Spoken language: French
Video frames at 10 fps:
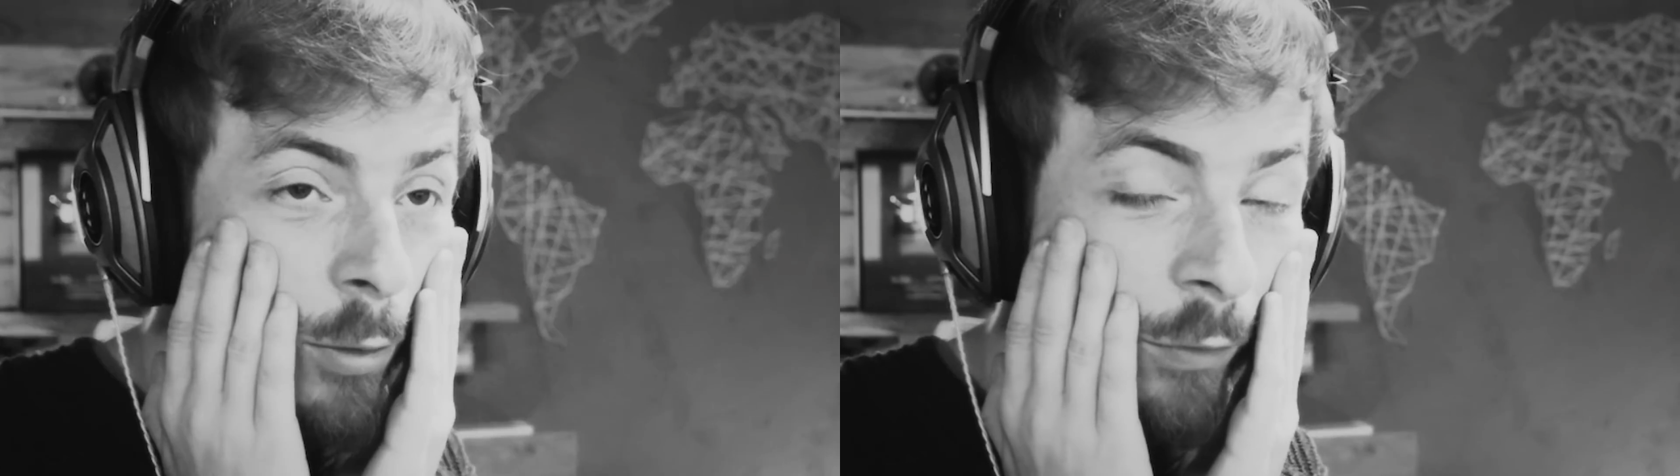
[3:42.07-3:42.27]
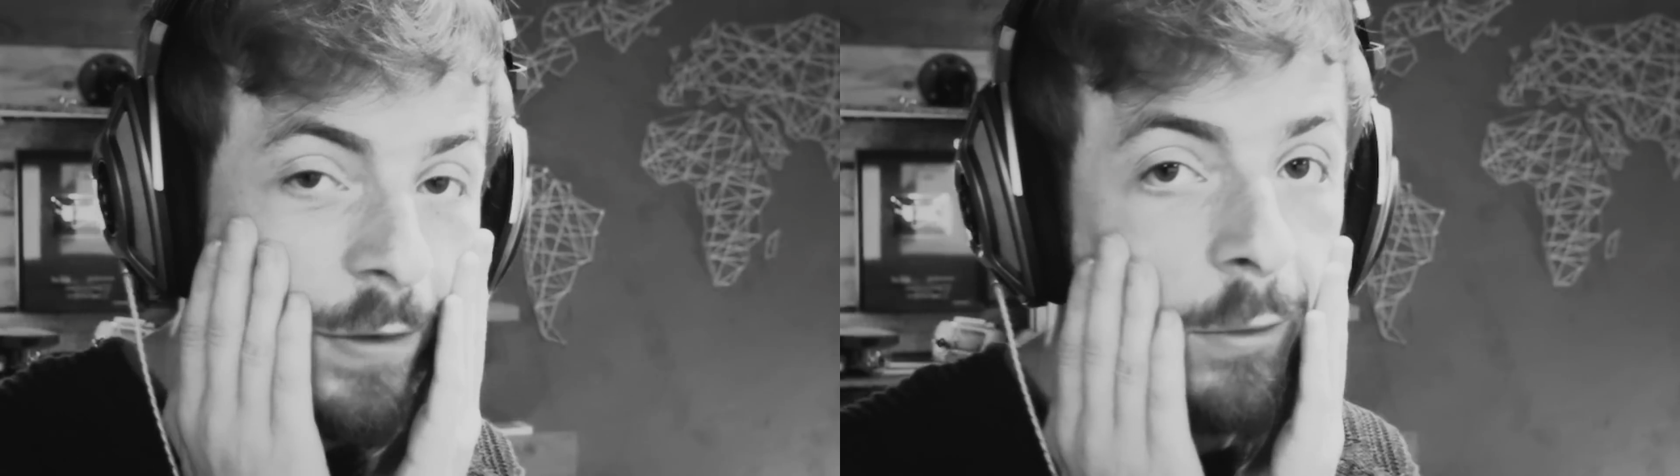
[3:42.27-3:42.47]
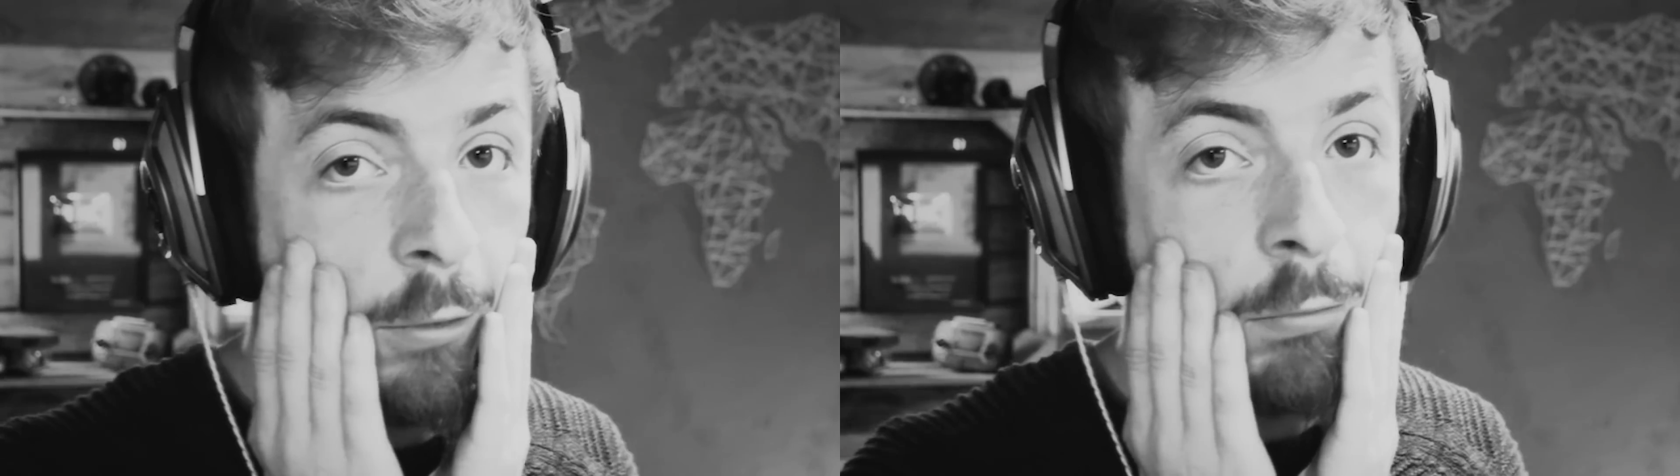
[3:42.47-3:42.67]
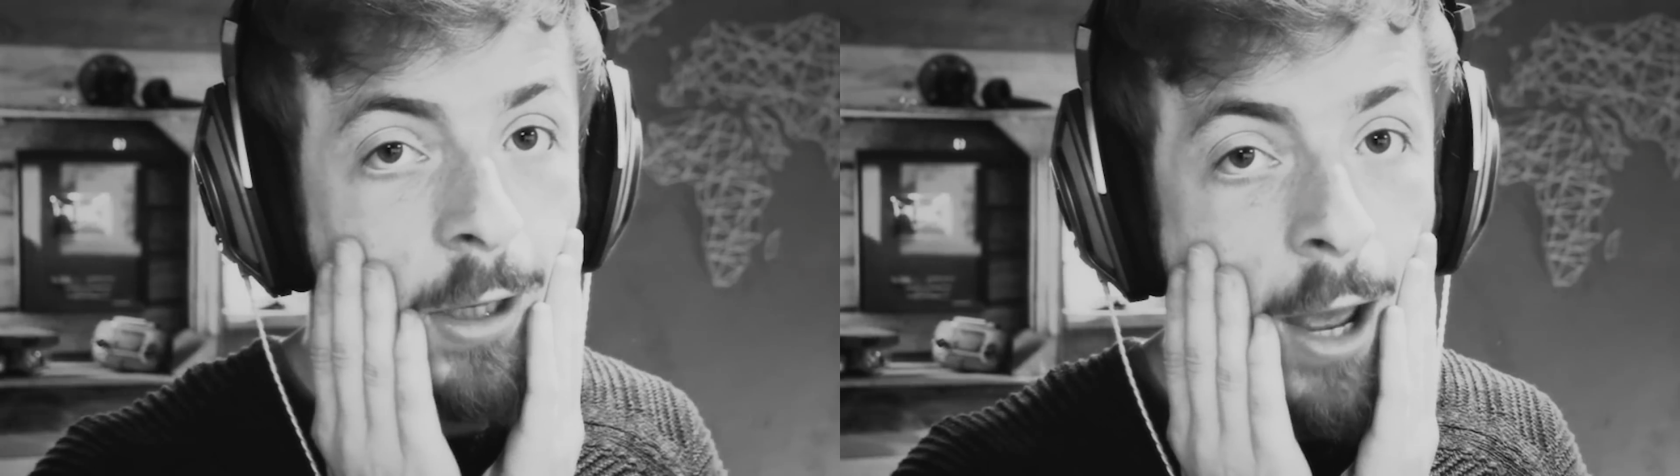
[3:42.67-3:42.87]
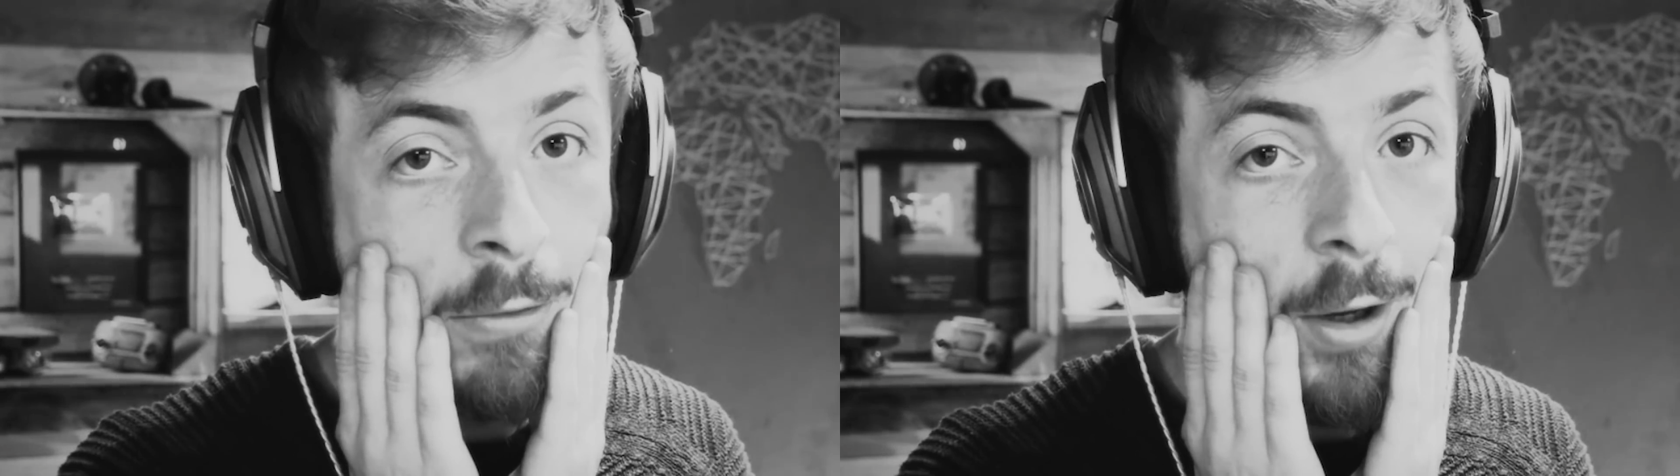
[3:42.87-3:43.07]
eu envie de
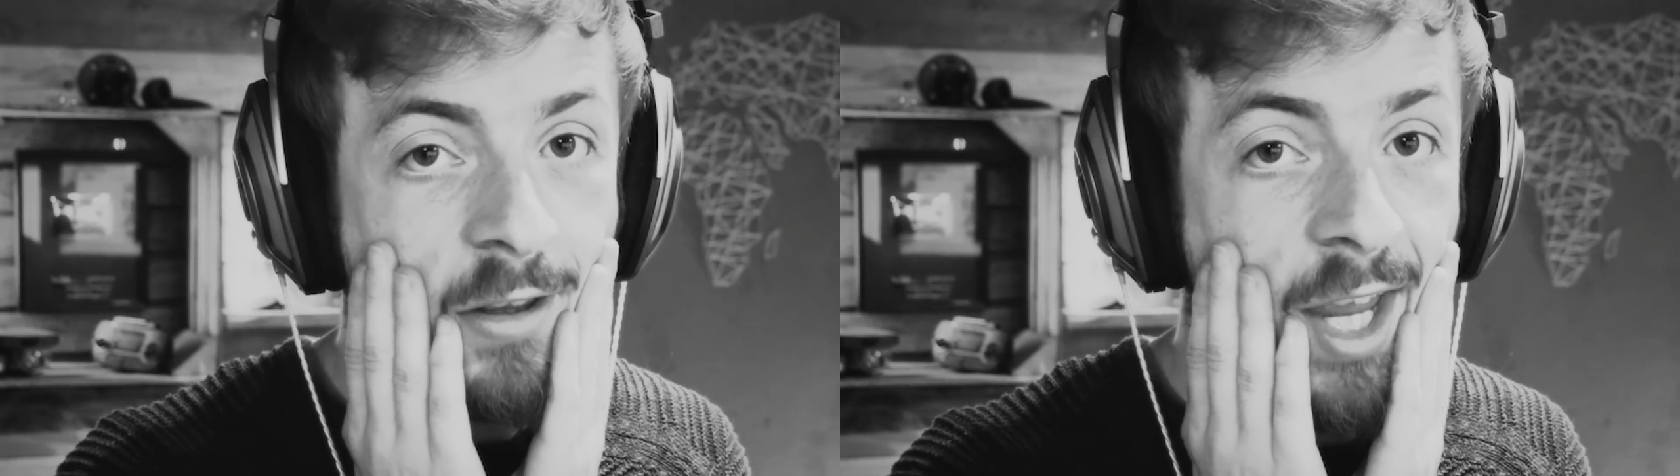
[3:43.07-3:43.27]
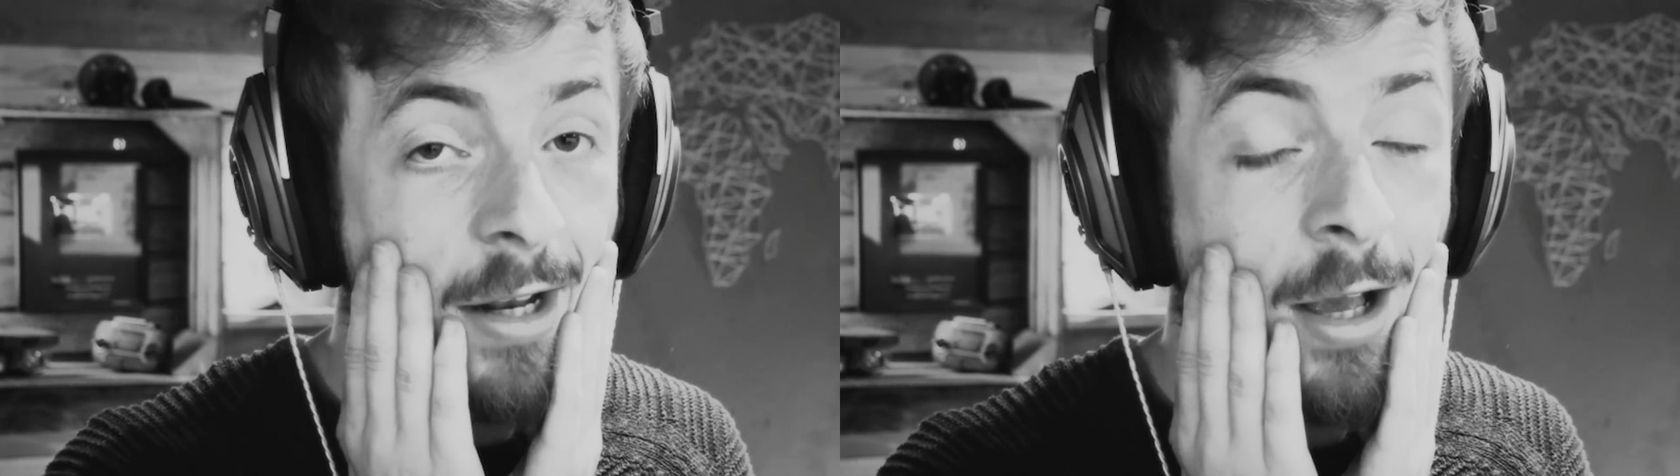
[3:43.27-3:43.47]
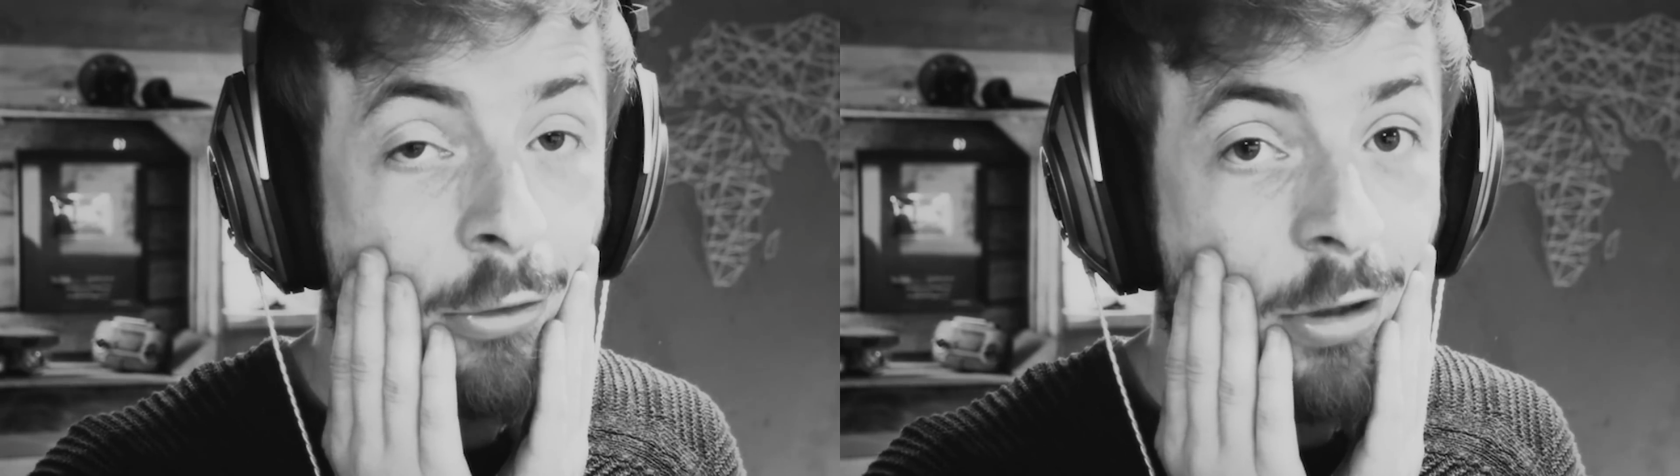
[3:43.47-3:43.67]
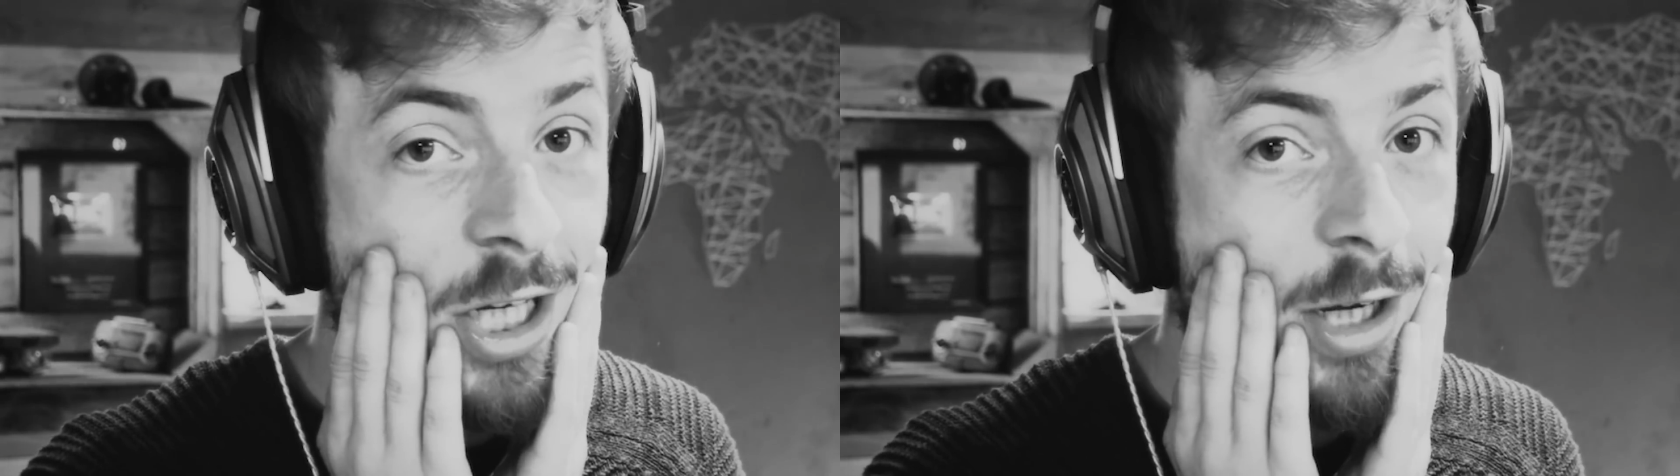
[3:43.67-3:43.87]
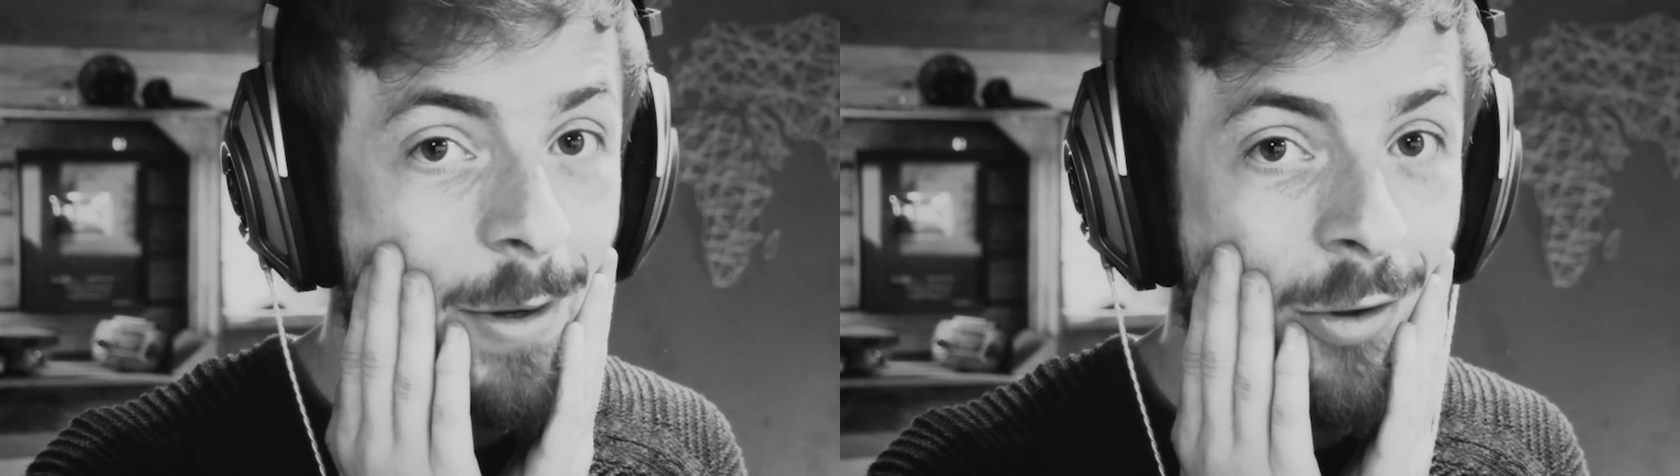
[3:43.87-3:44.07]
jouer à Undertale, je l'ai jamais